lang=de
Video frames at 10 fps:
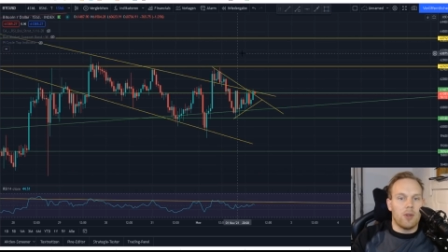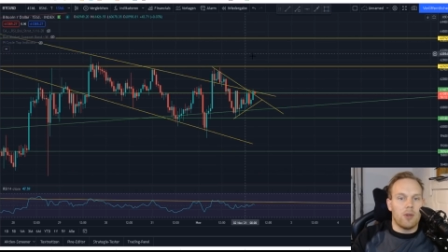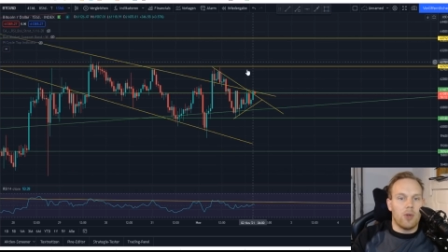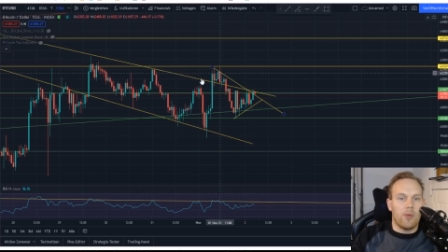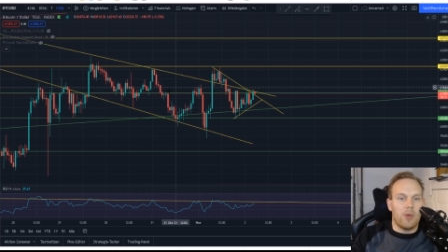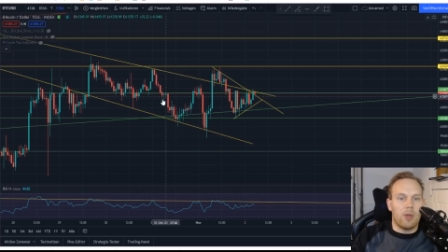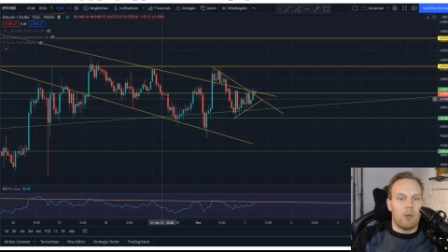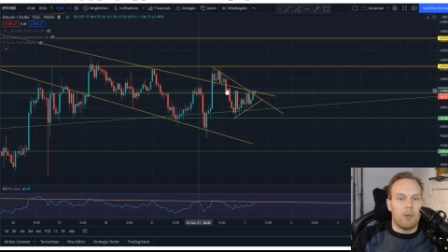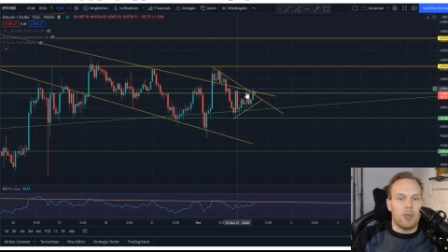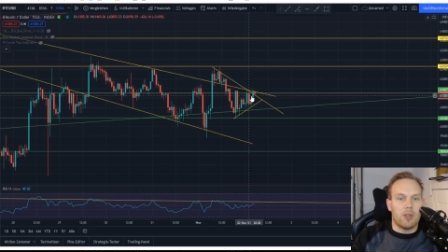Kommen wir da
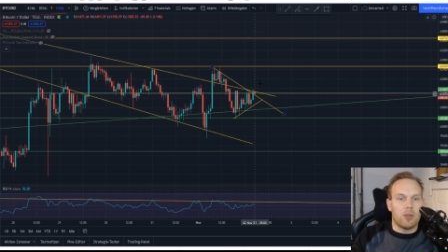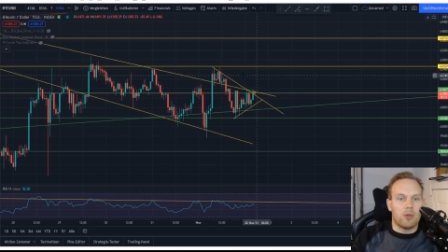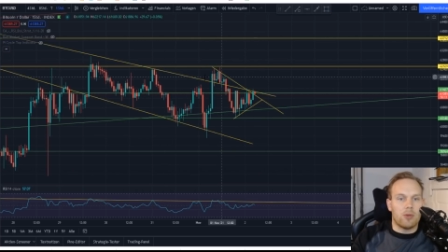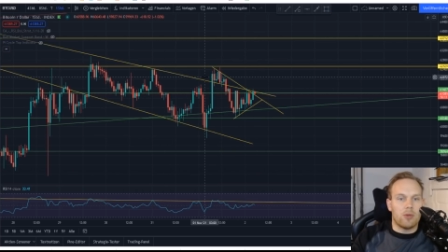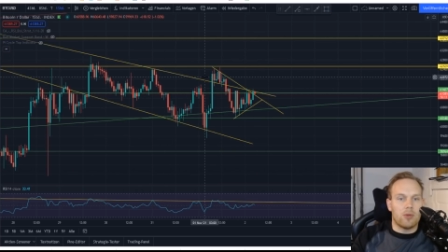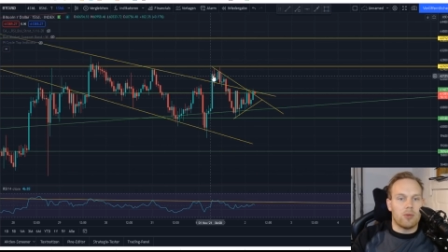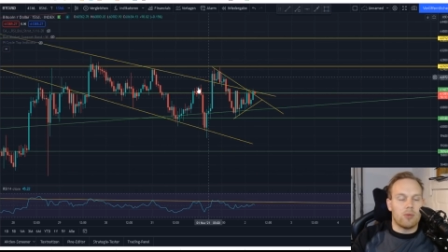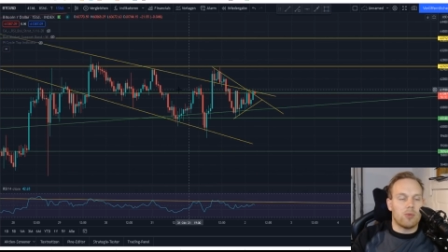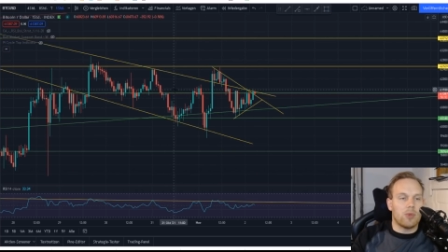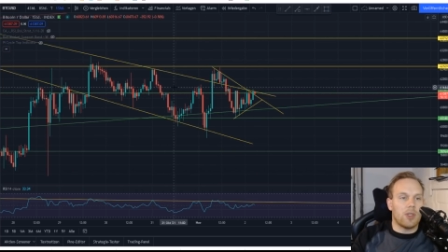mal mit einer
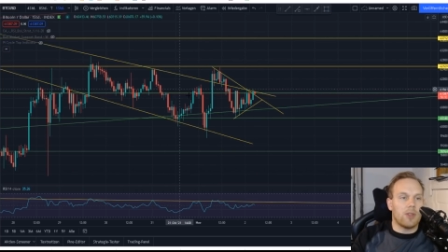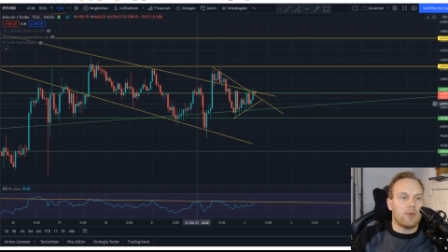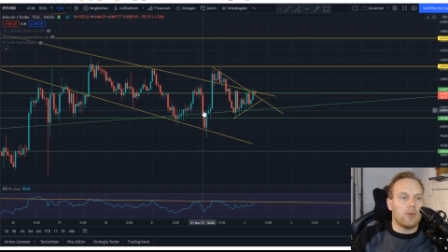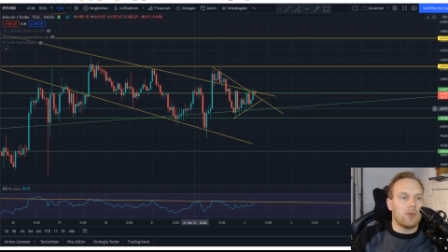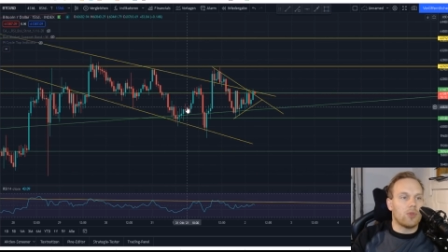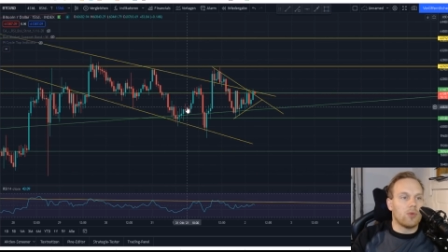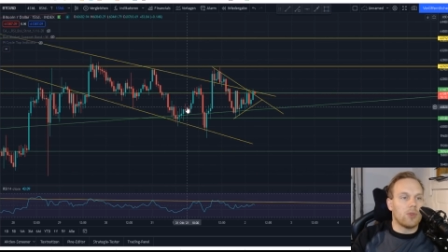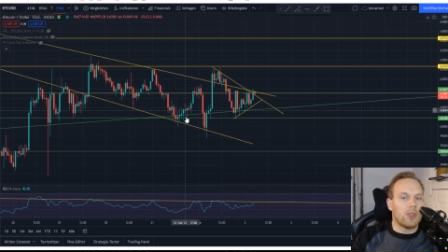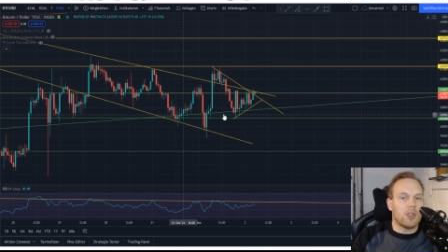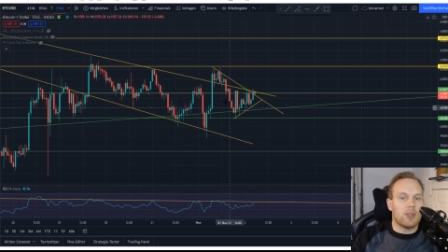
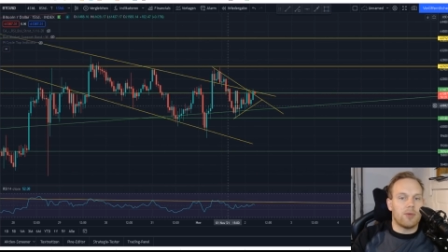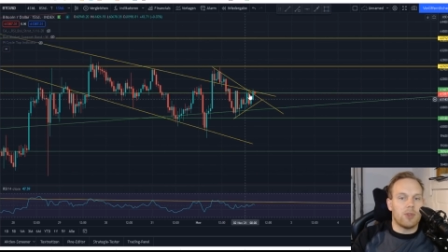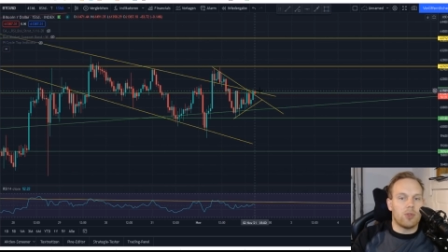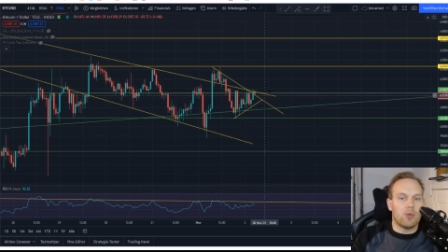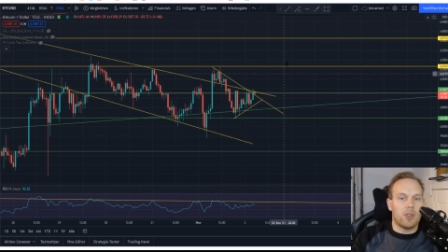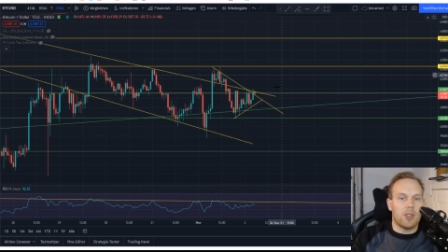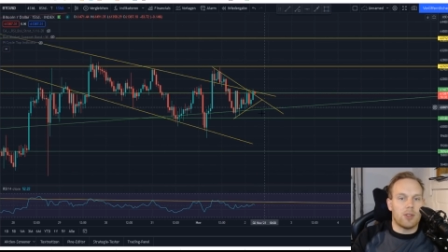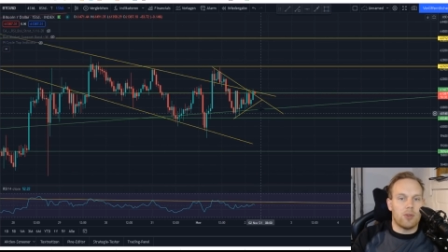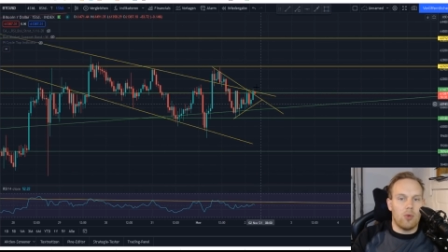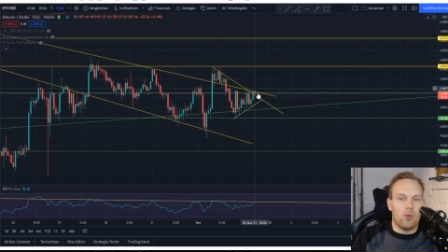3-Stunden-Kerze, äh,
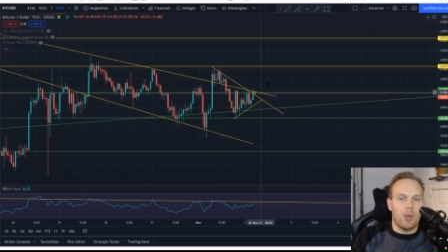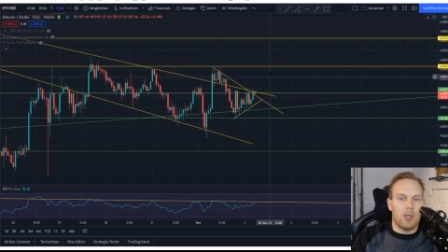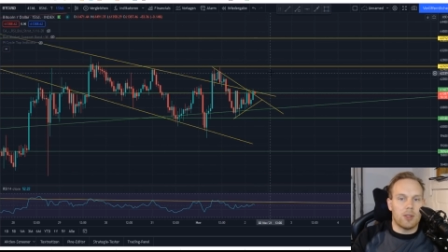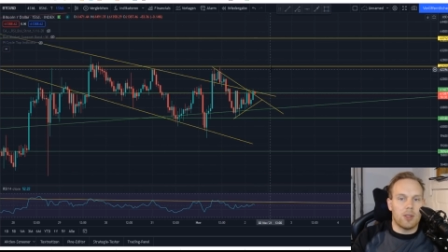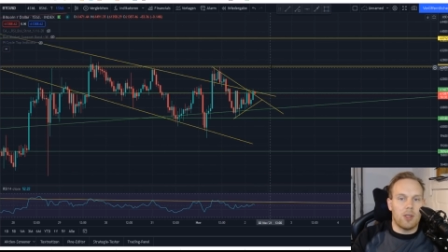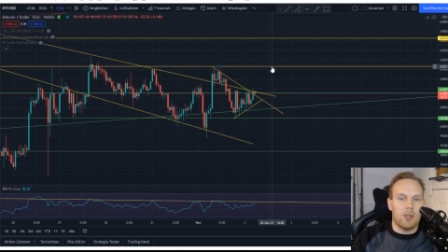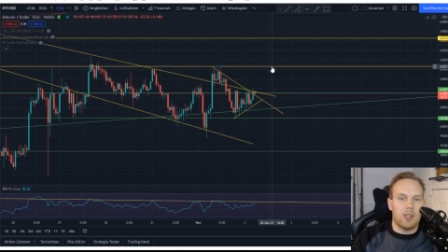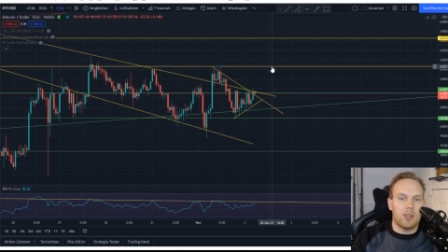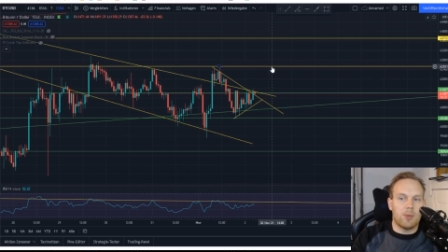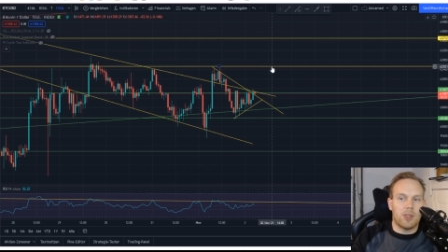4-Stunden-Kerze drüber, alles klar.
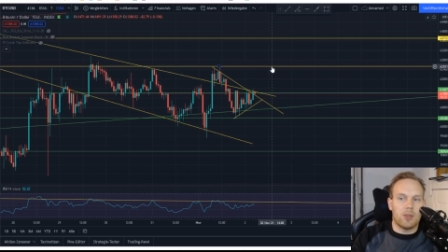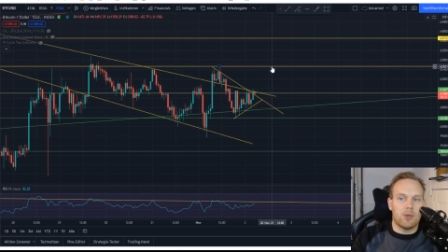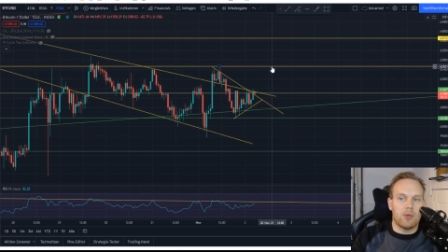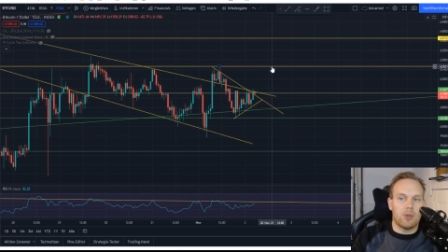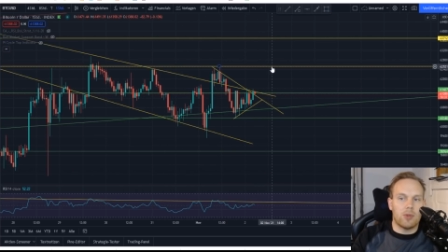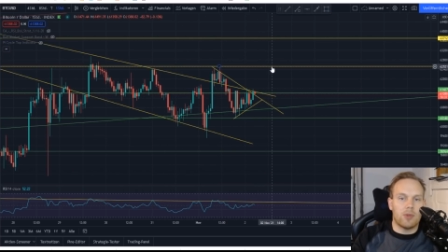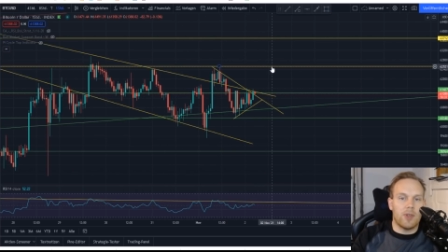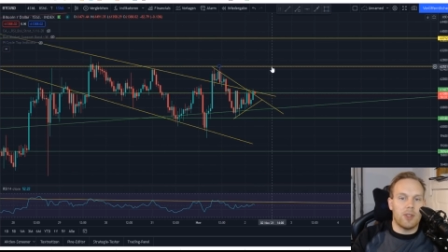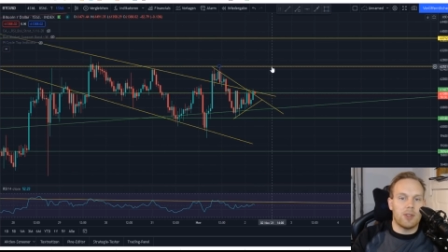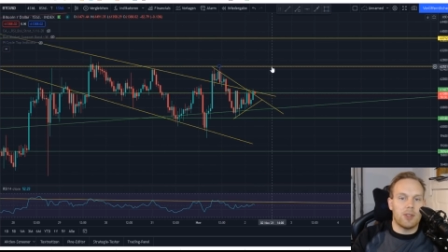Geht es meistens sofort zu
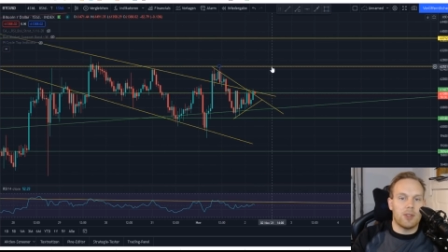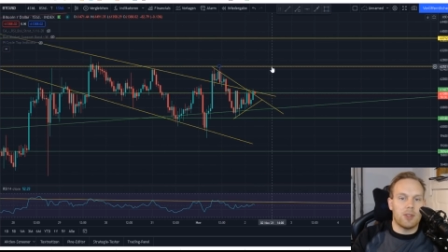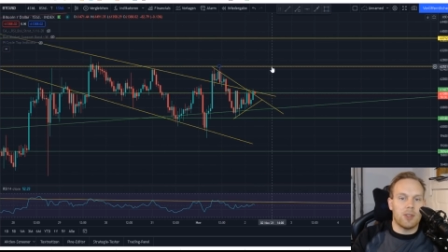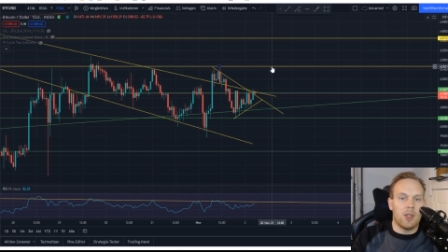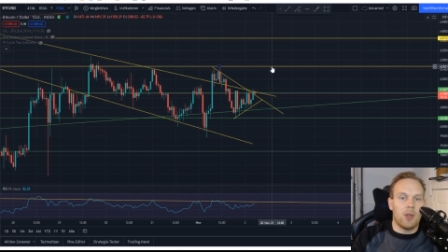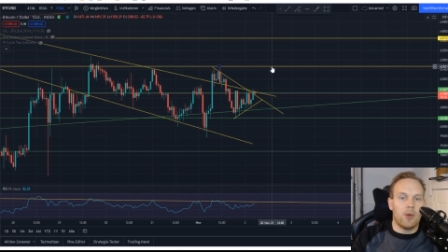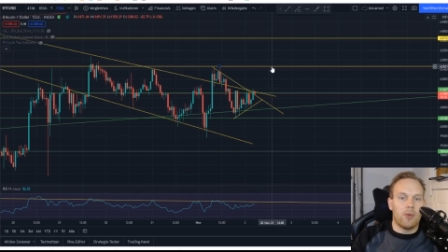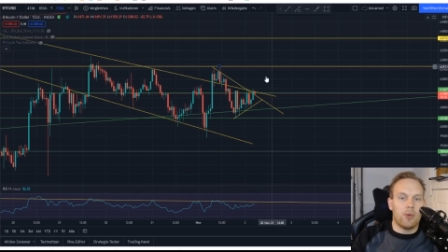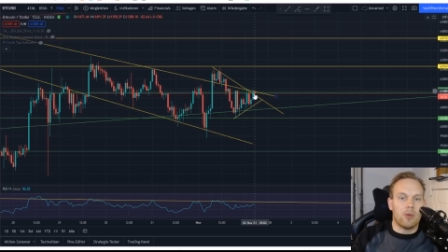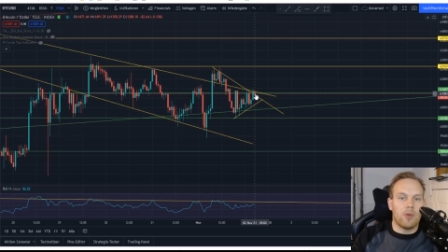
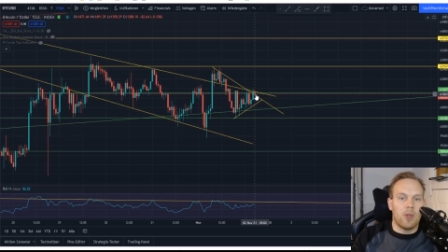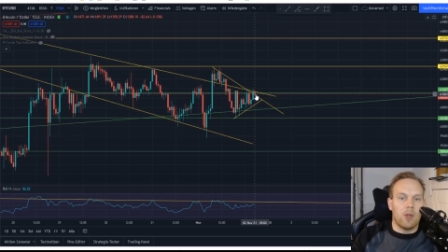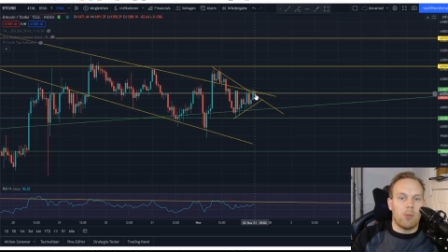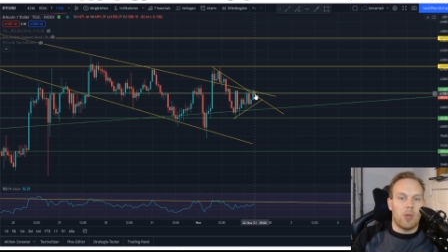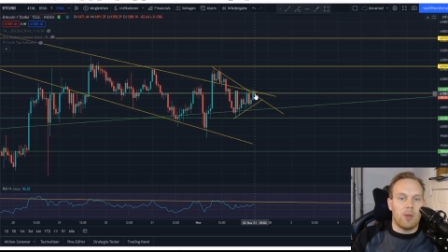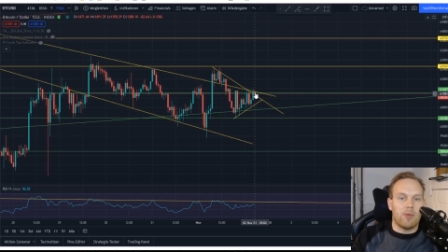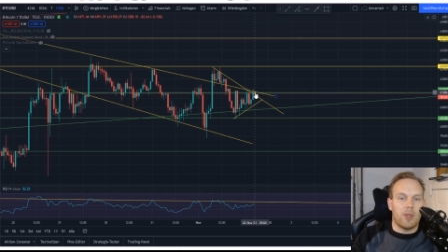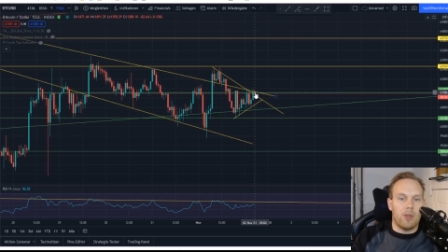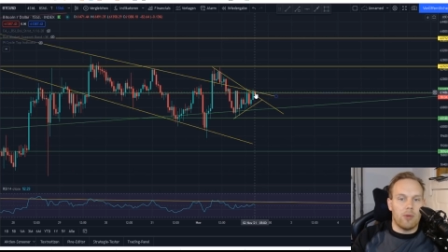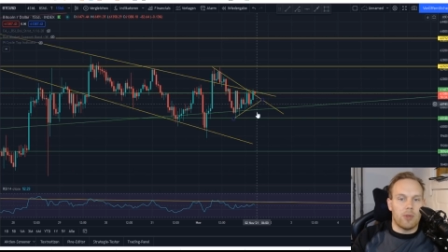62,5. Bleiben wir
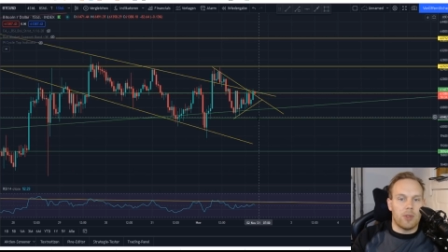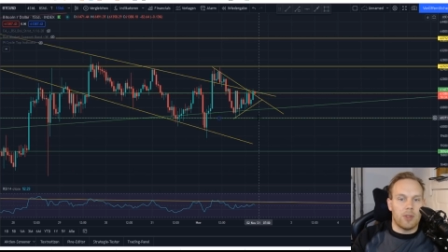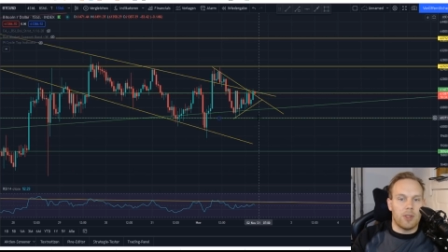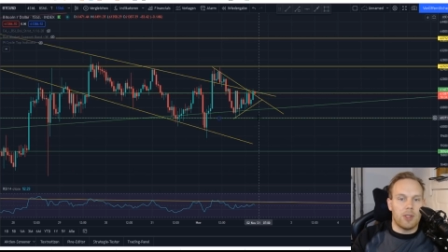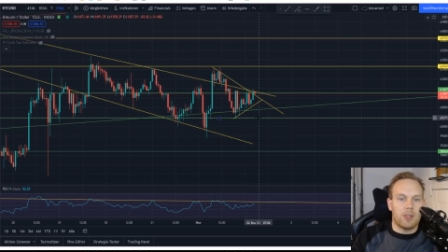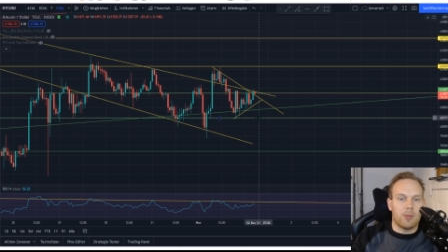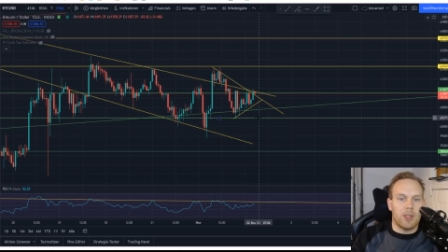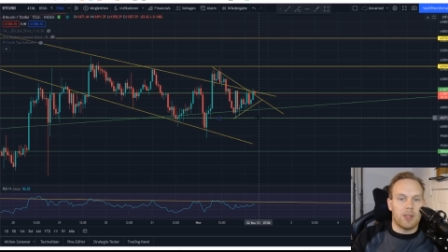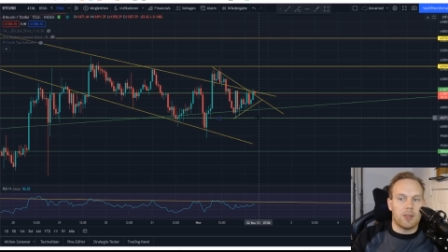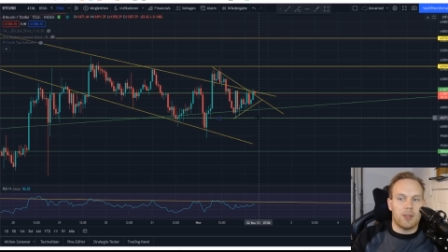da drunter. Geht es
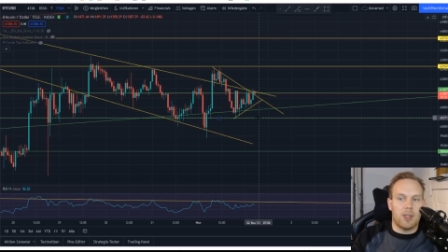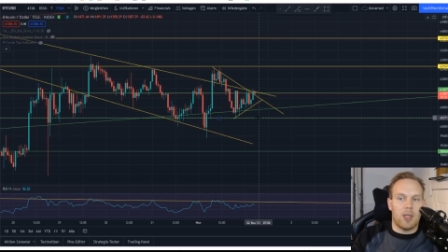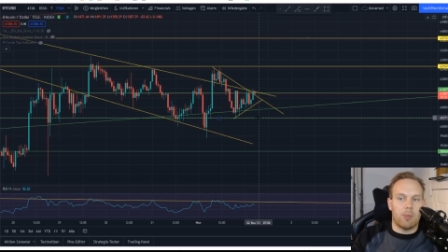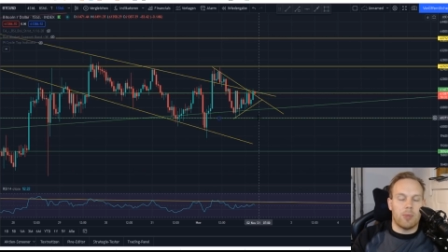meistens ab